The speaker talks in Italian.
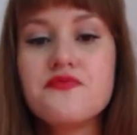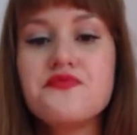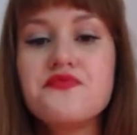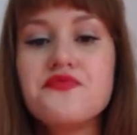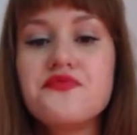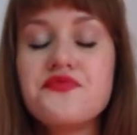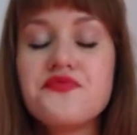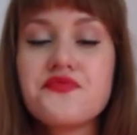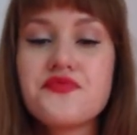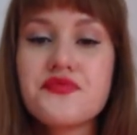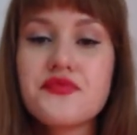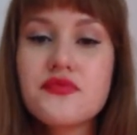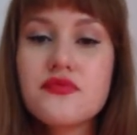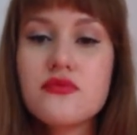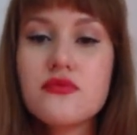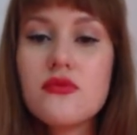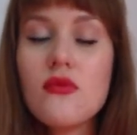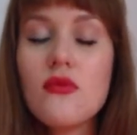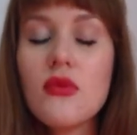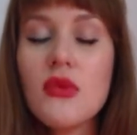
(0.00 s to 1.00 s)
E
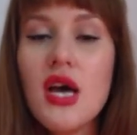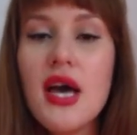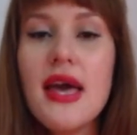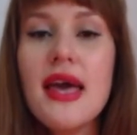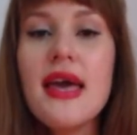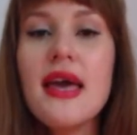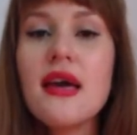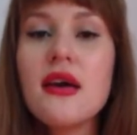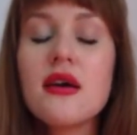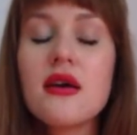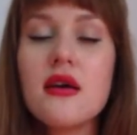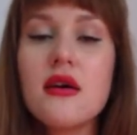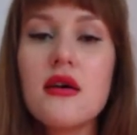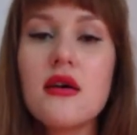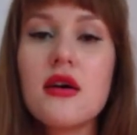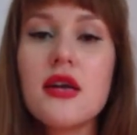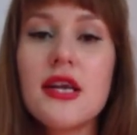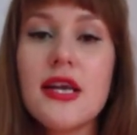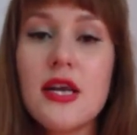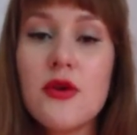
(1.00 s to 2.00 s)

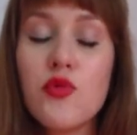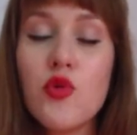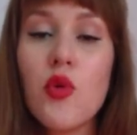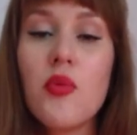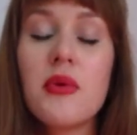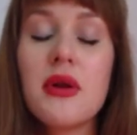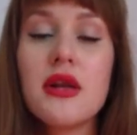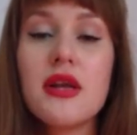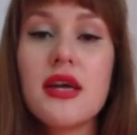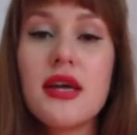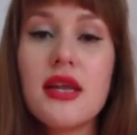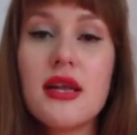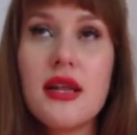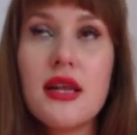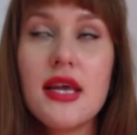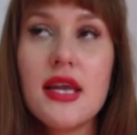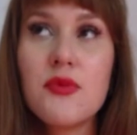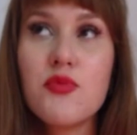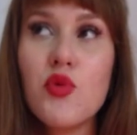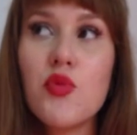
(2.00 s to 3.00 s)
uh, le, repub- le,
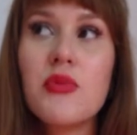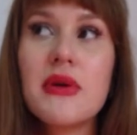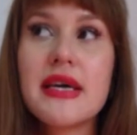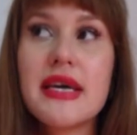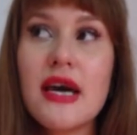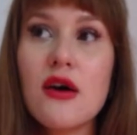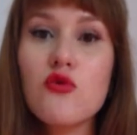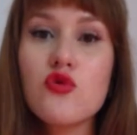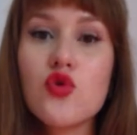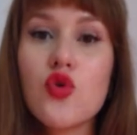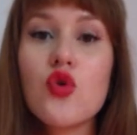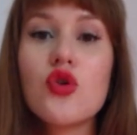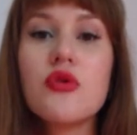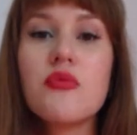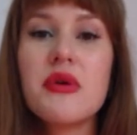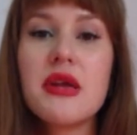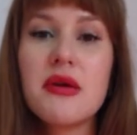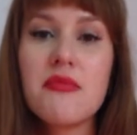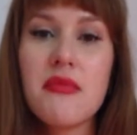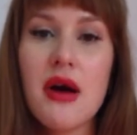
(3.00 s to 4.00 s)
le, repubbliche
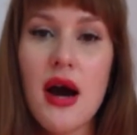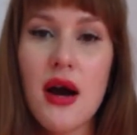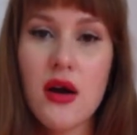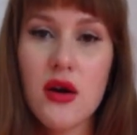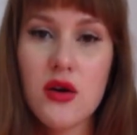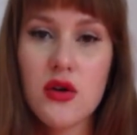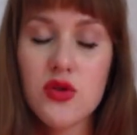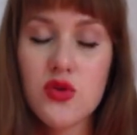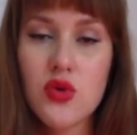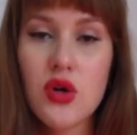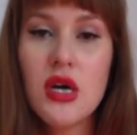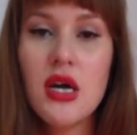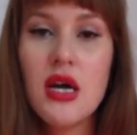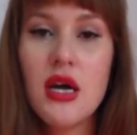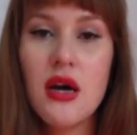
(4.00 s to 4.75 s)
autonome rimangono,